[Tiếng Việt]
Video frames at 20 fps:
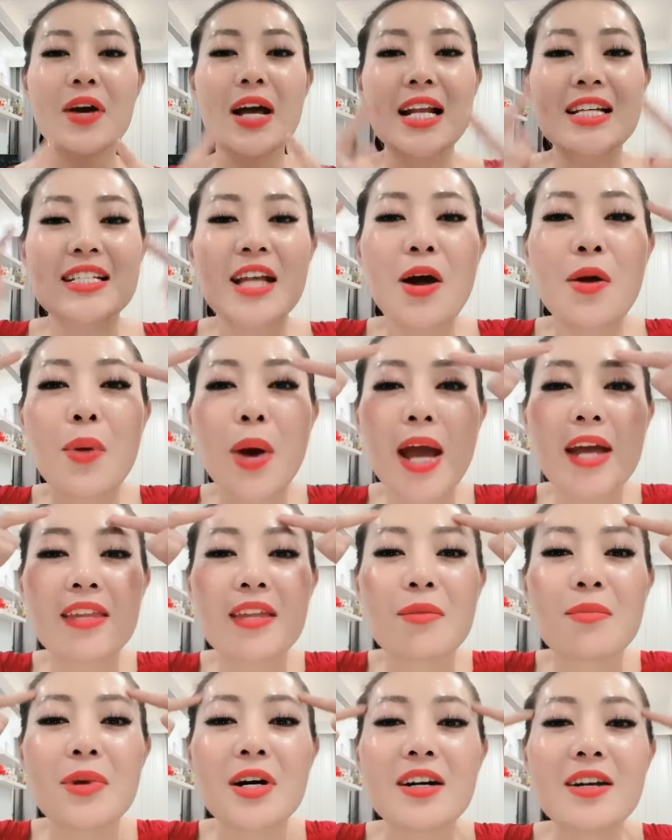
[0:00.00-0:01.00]
là da khỏe
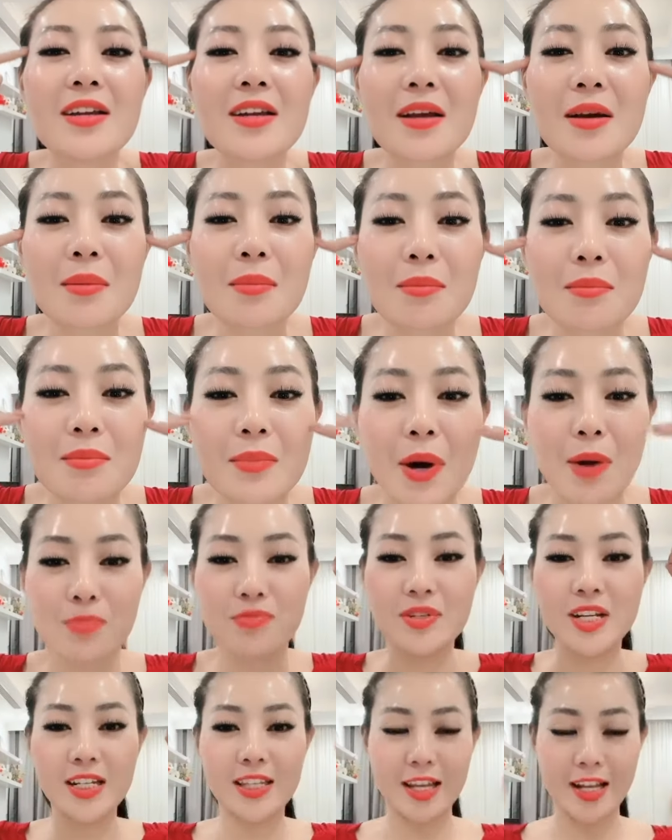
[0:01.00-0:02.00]
thì mới
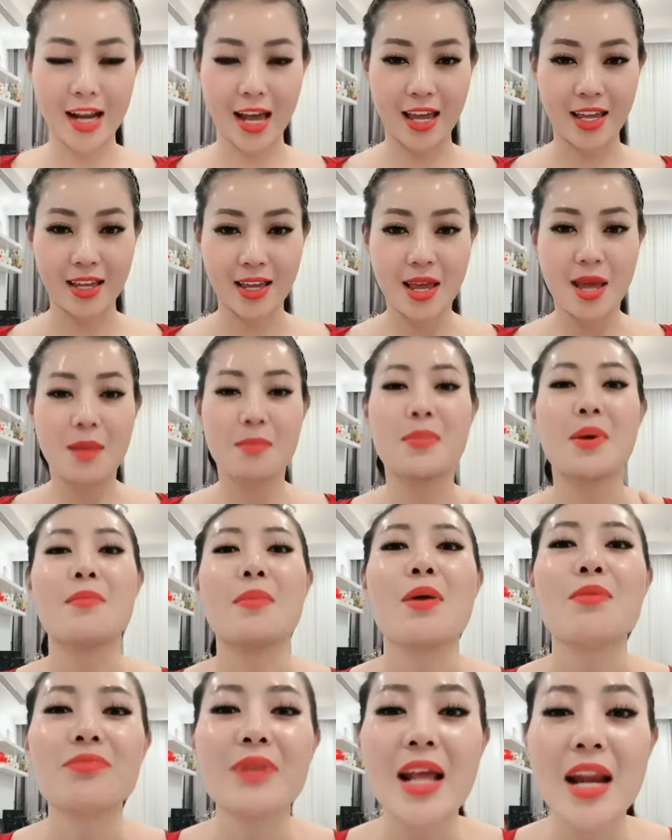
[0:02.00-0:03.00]
bóng như thế này mà
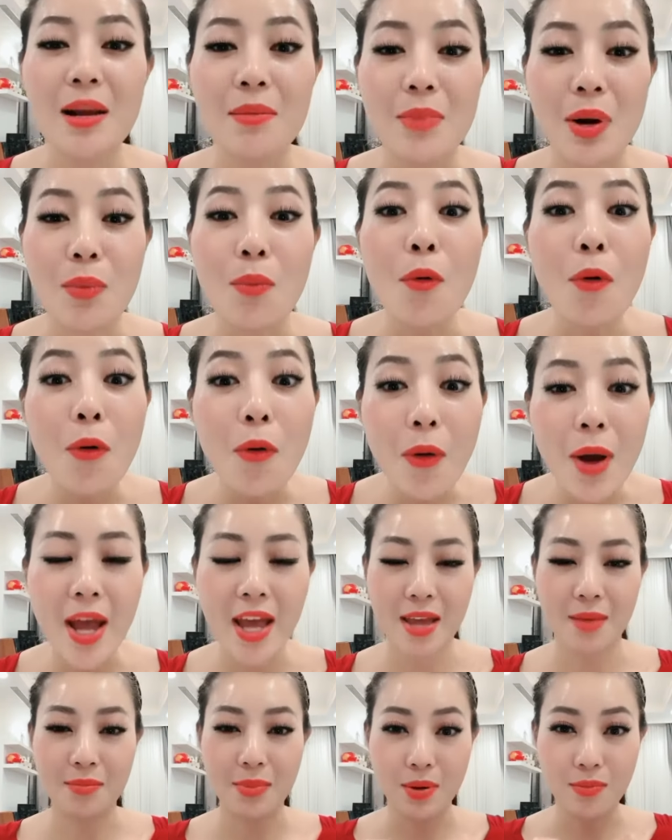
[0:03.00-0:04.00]
bóng này là bóng
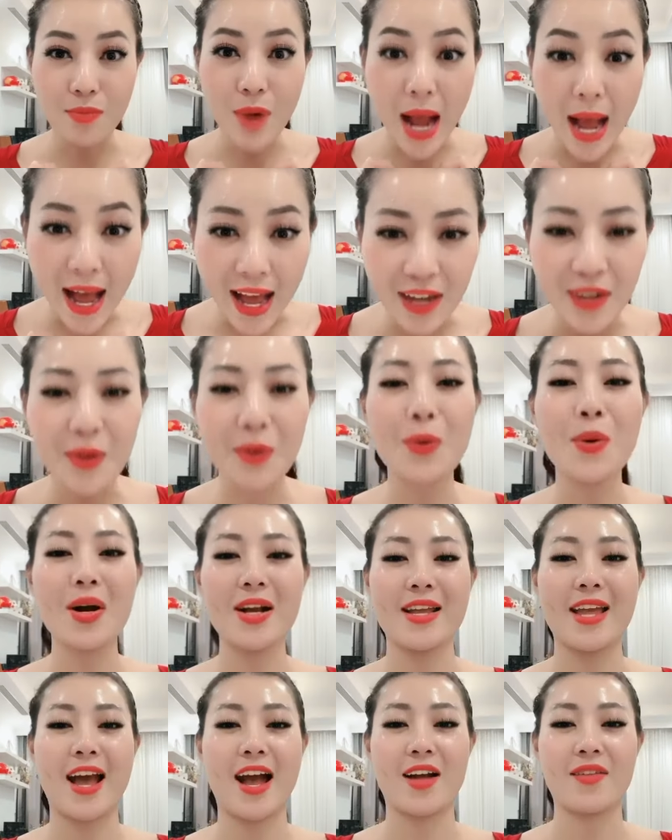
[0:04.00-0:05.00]
khỏe bóng hàn quốc
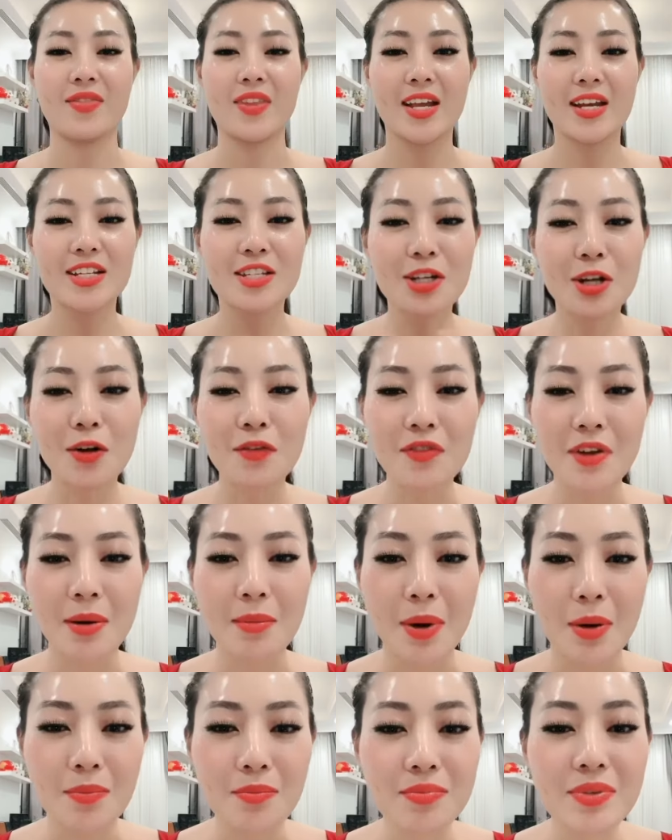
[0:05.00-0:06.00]
nha chứ không phải là
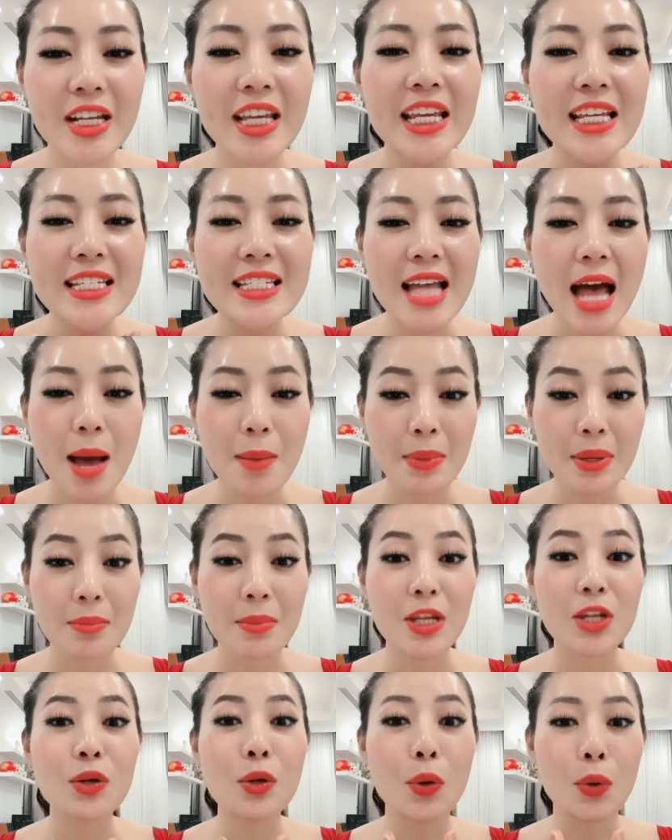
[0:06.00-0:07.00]
bóng khi da mình
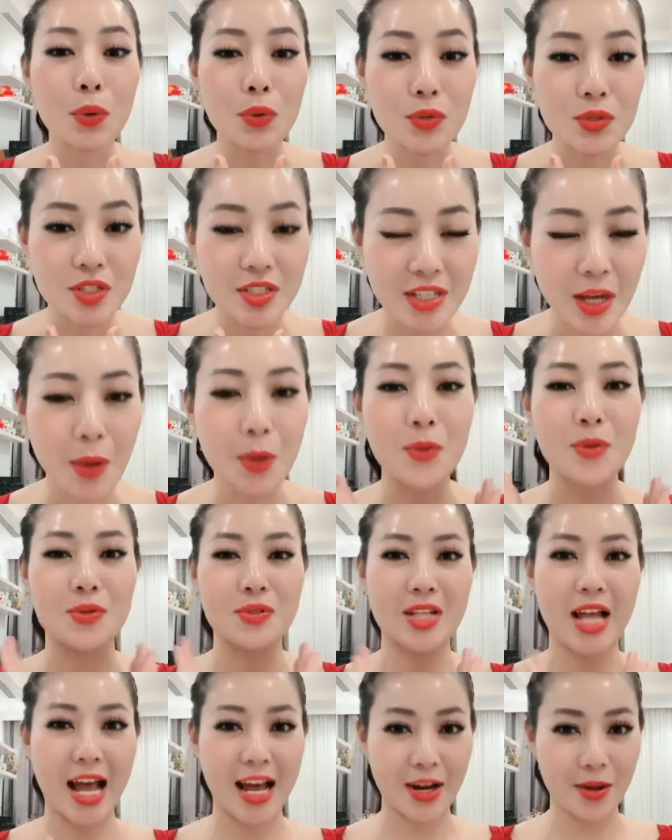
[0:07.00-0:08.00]
bị đổ dầu
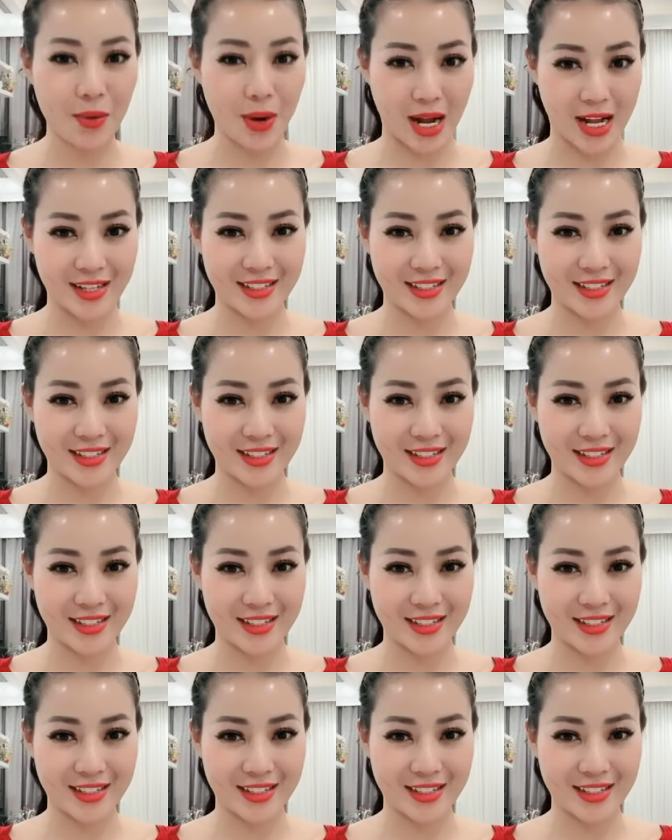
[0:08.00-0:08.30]
ra đâu ạ